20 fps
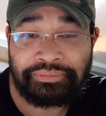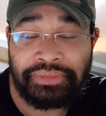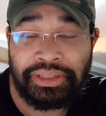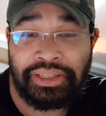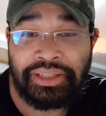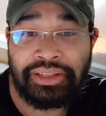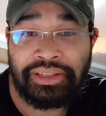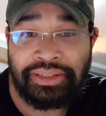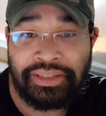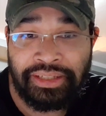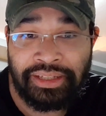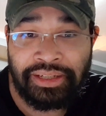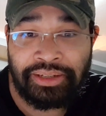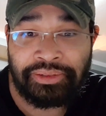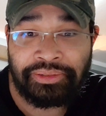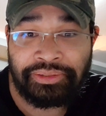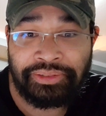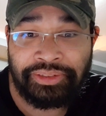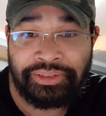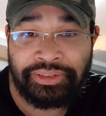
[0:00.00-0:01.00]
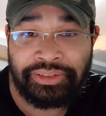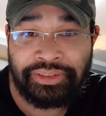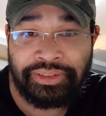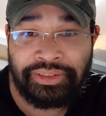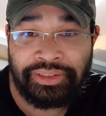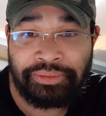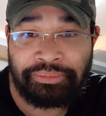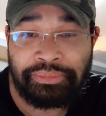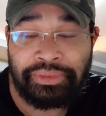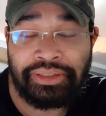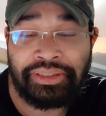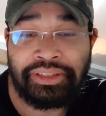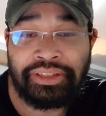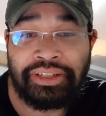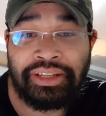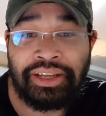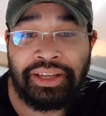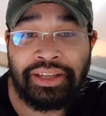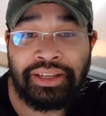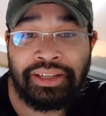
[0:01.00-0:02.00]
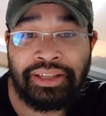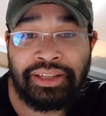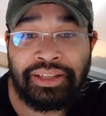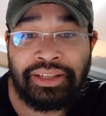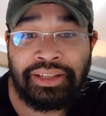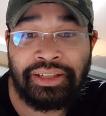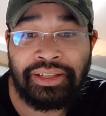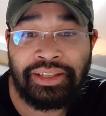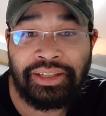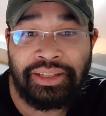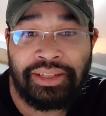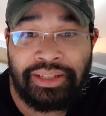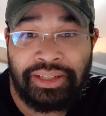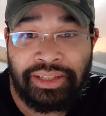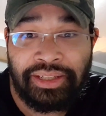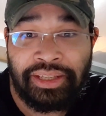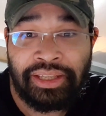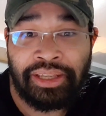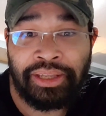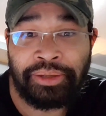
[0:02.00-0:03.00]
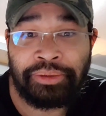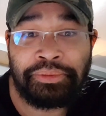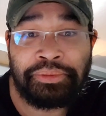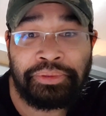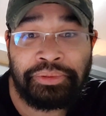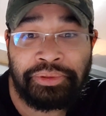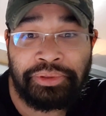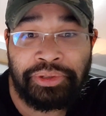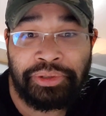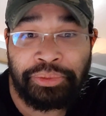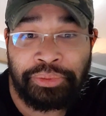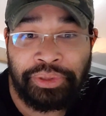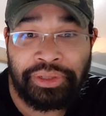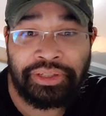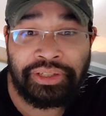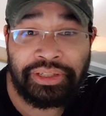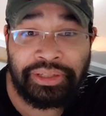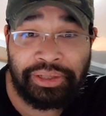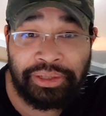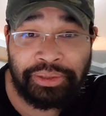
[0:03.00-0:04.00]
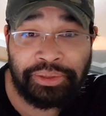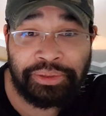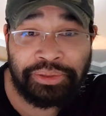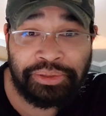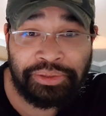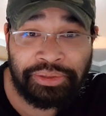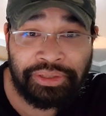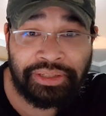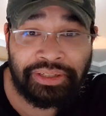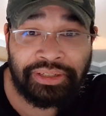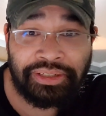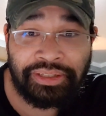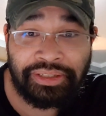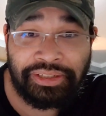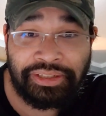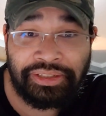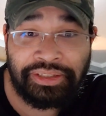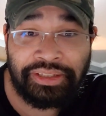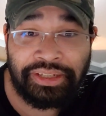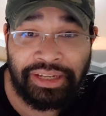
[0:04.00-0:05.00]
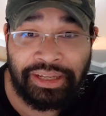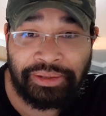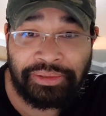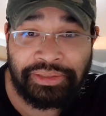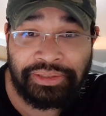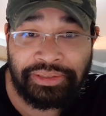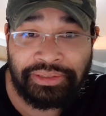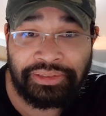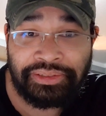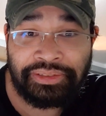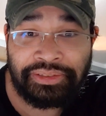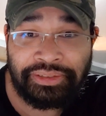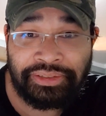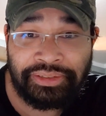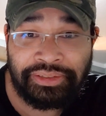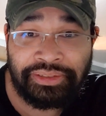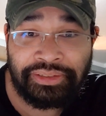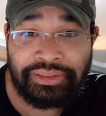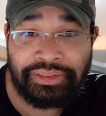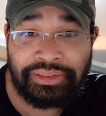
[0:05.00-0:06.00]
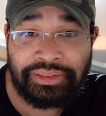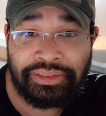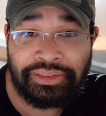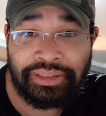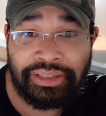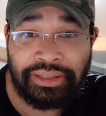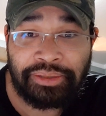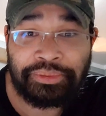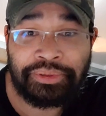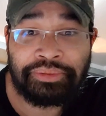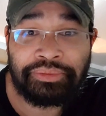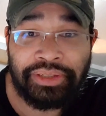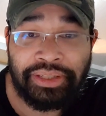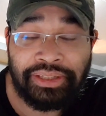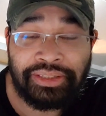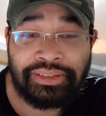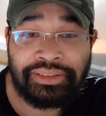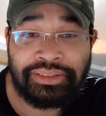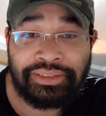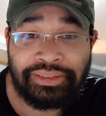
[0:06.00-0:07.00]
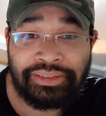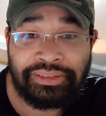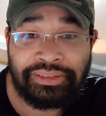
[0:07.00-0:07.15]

bây giờ sao bây giờ đã hiểu nguyên cái câu chuyện là như thế nào chưa hả à, quý vị